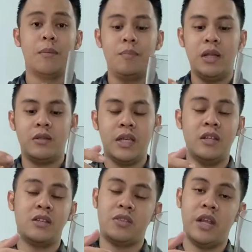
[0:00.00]

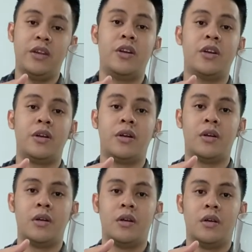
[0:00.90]
built-in na strainer.
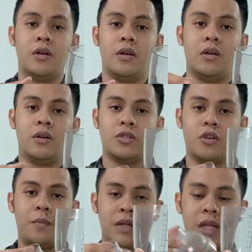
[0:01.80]
So
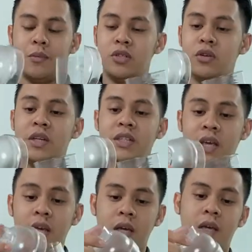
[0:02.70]
pagtapos yung i-shake,